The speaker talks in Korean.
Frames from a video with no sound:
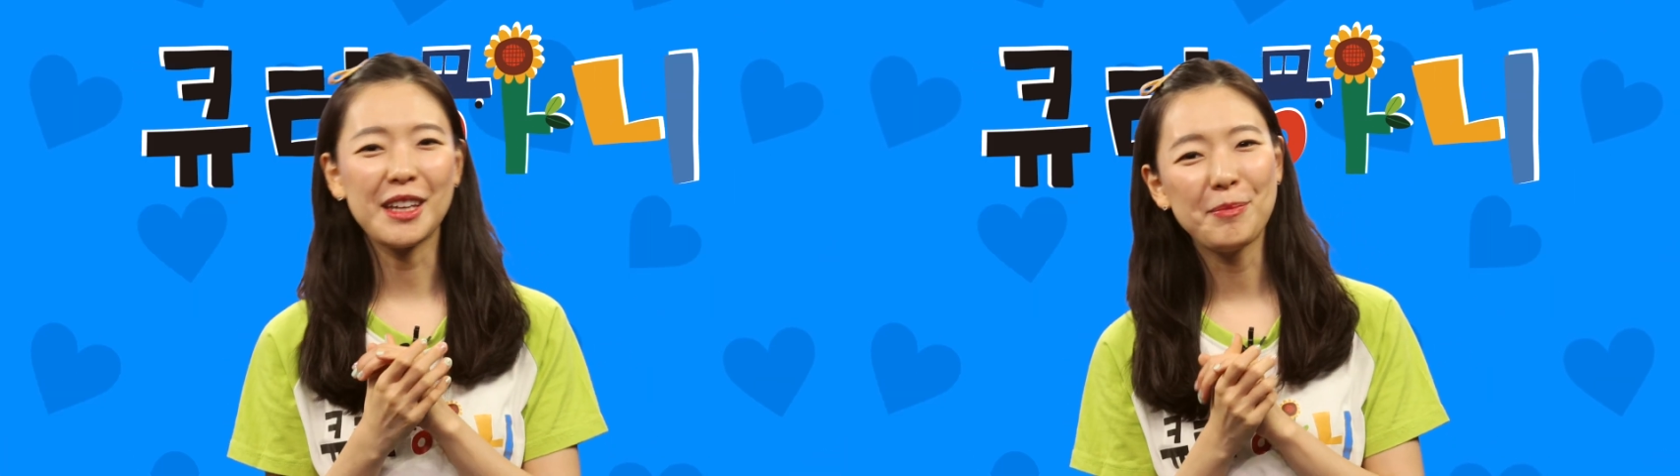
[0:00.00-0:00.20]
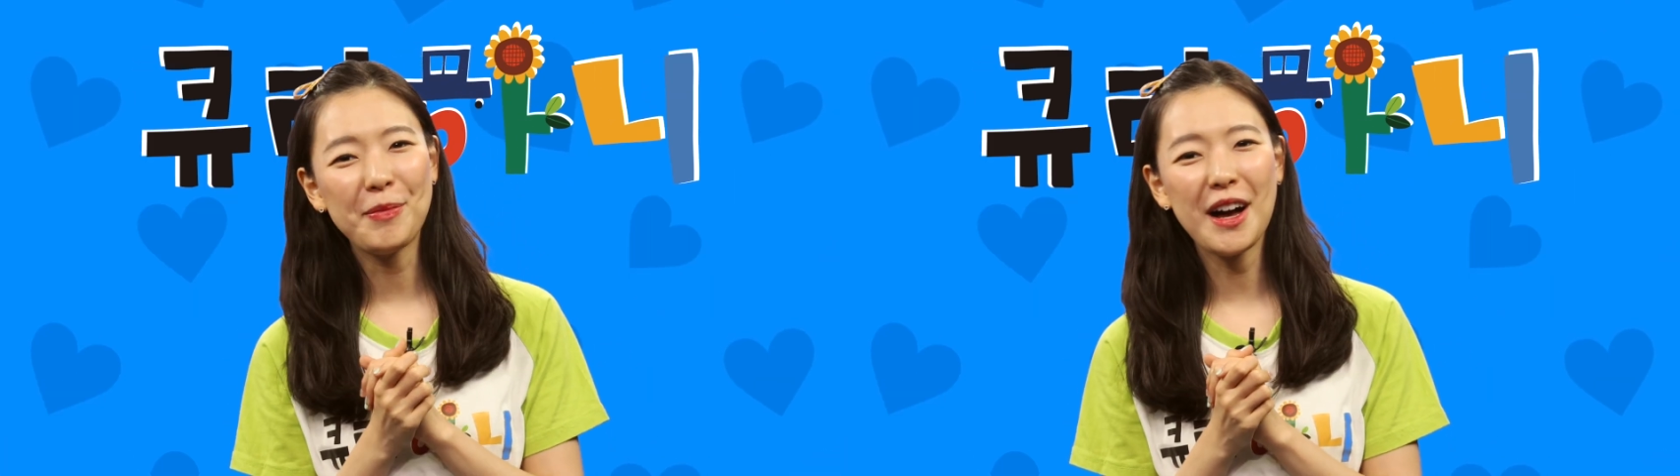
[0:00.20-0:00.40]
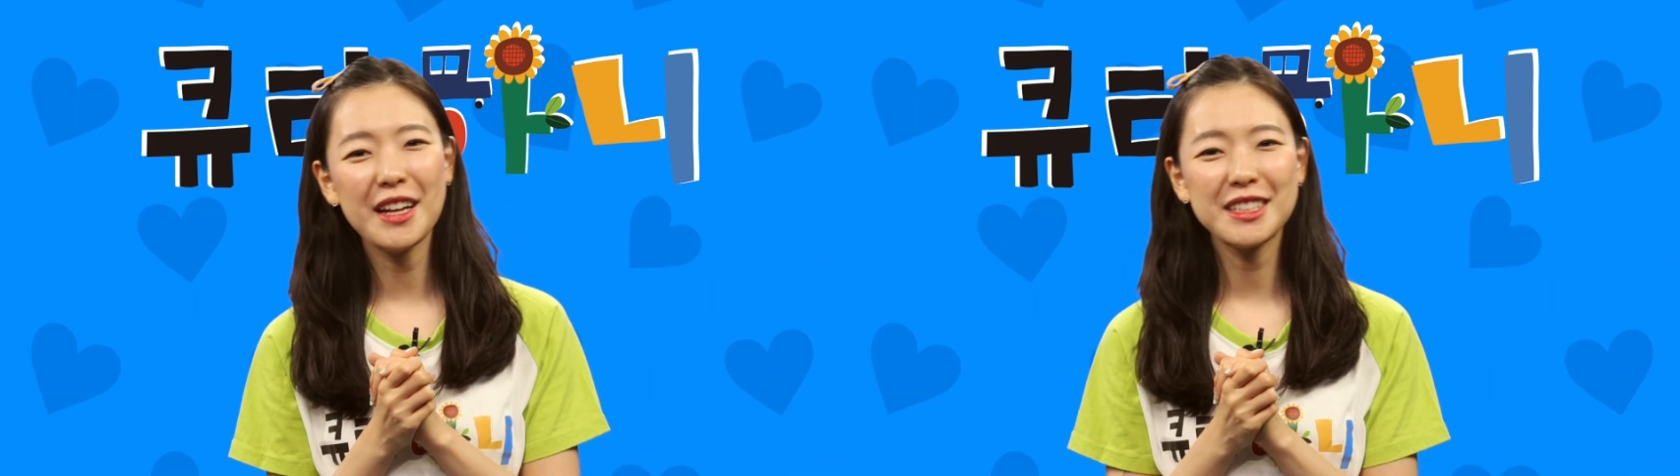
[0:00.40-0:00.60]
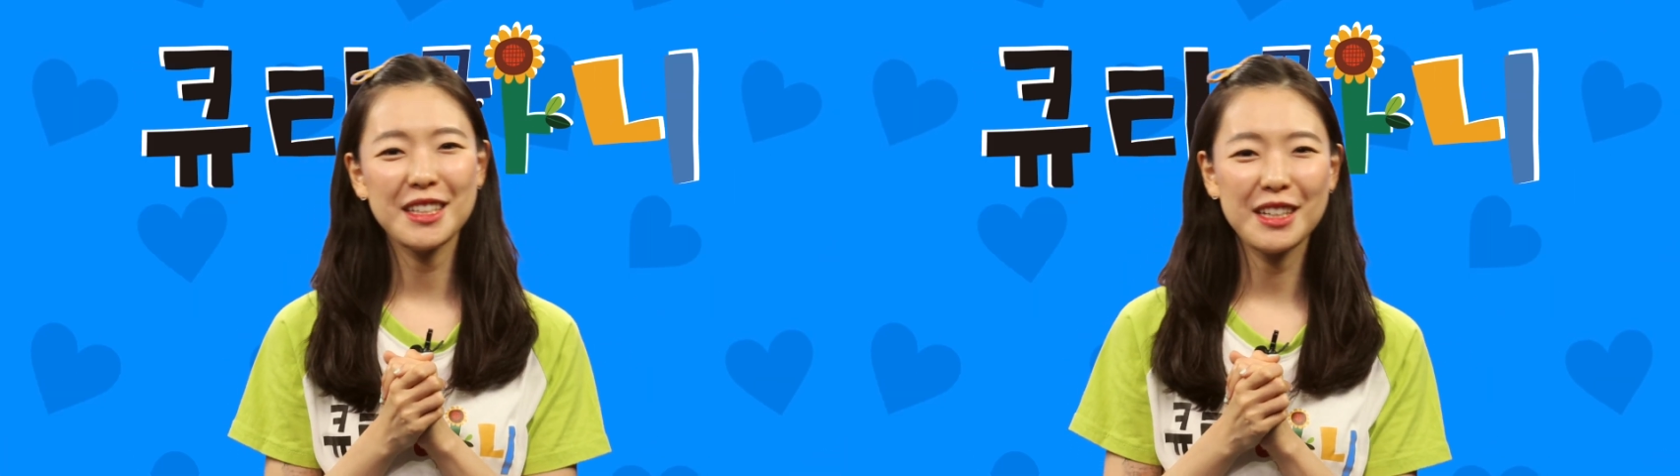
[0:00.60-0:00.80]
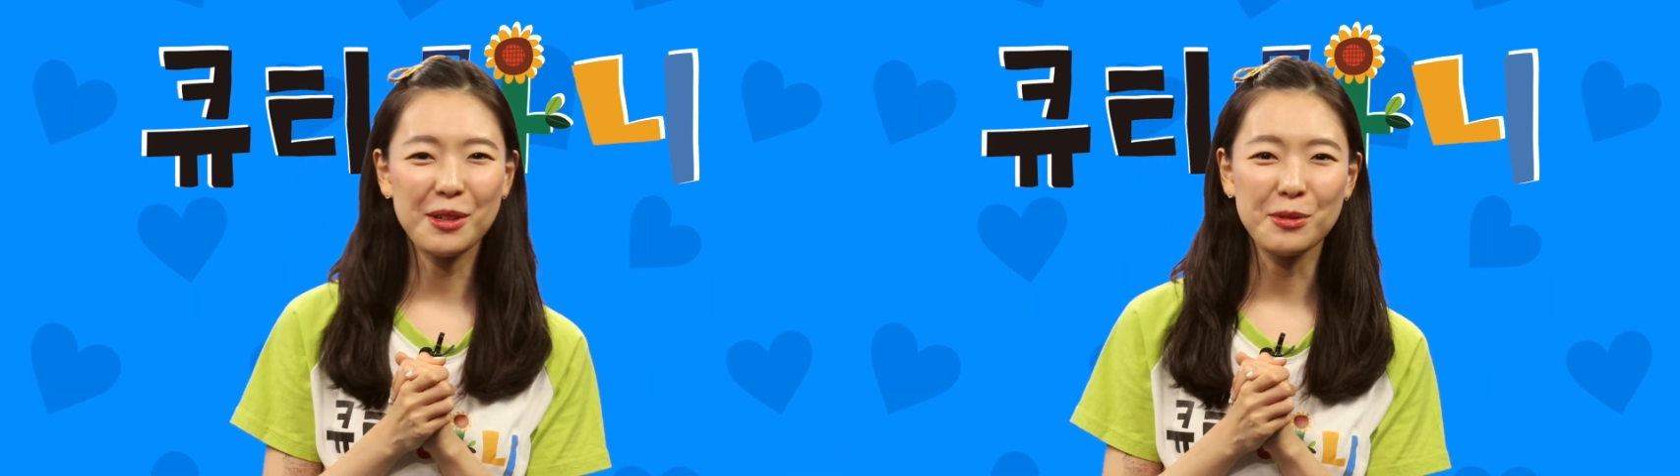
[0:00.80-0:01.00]

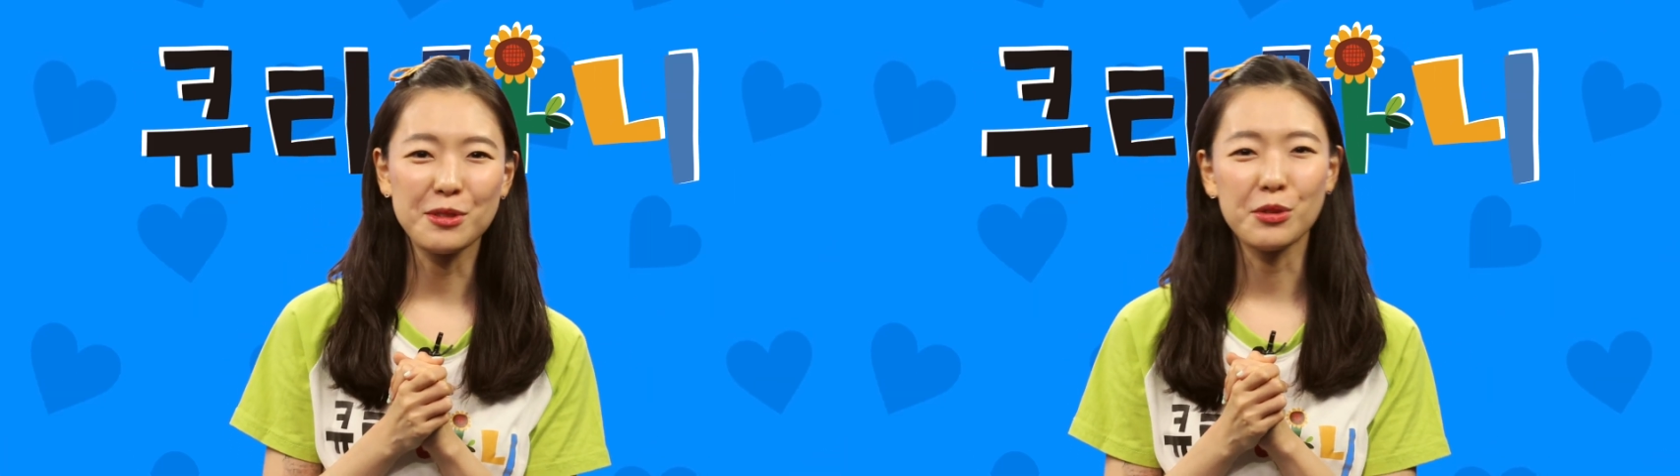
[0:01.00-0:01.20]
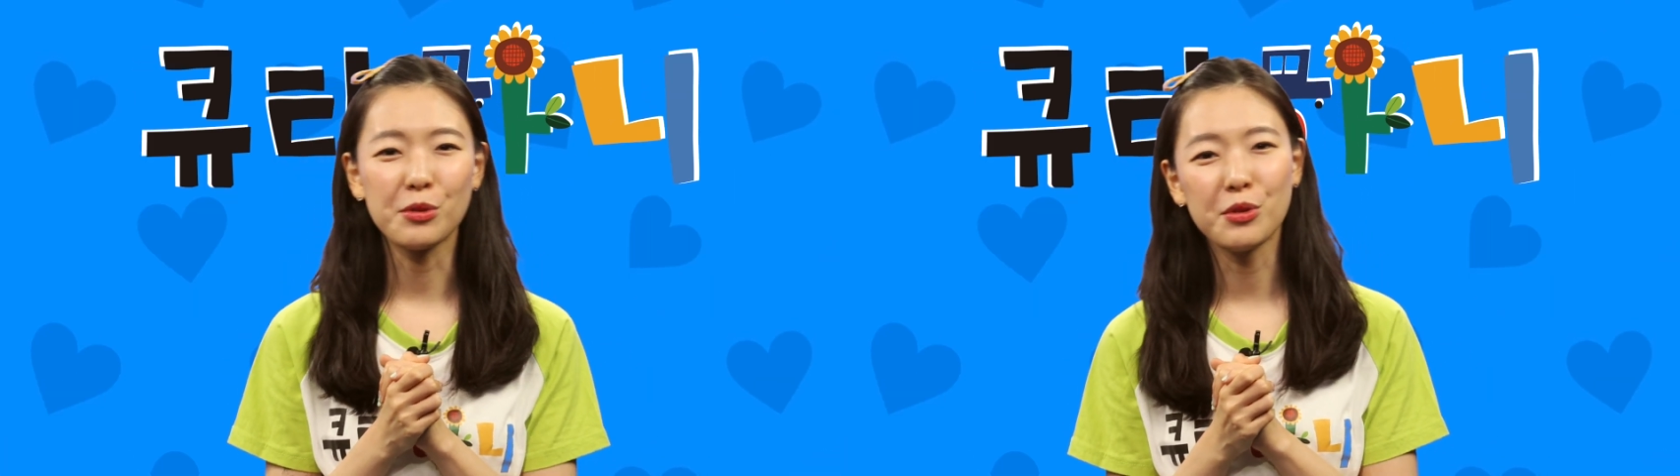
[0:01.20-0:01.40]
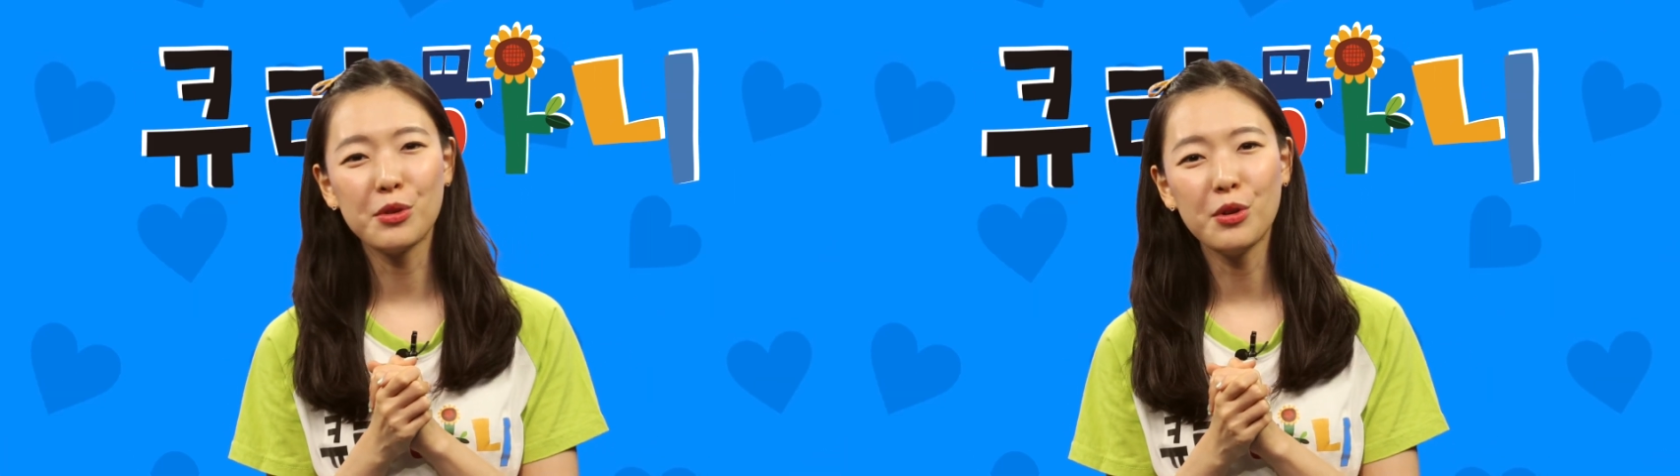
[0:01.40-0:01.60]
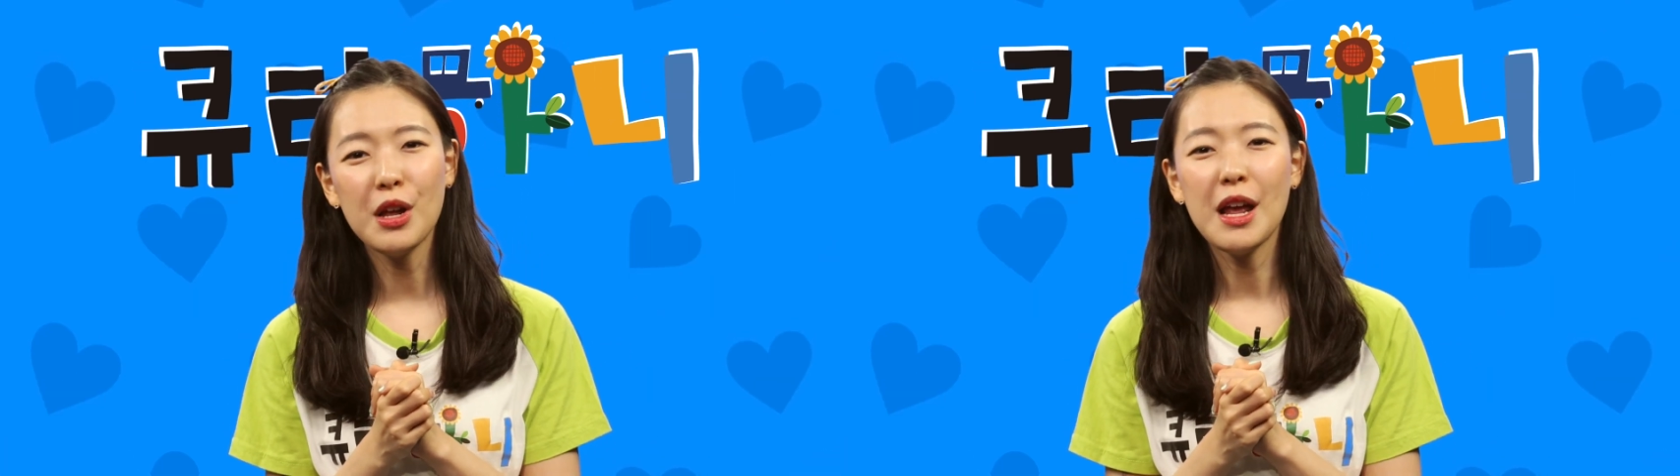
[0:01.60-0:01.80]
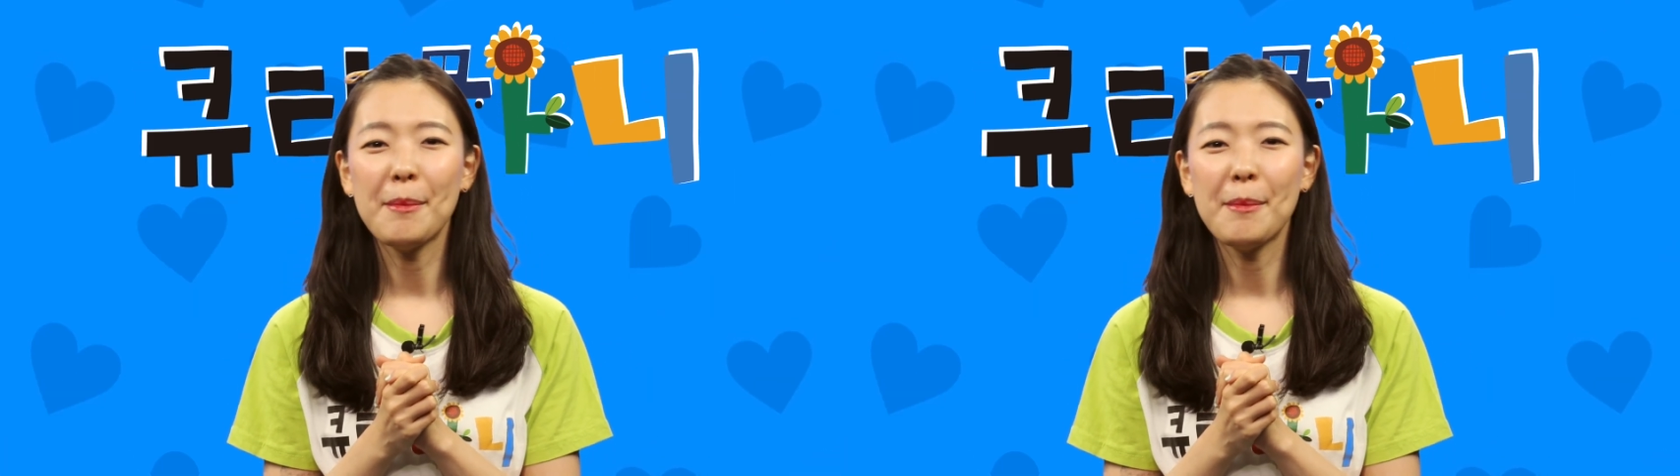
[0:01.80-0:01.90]
기뻐하시는 곳으로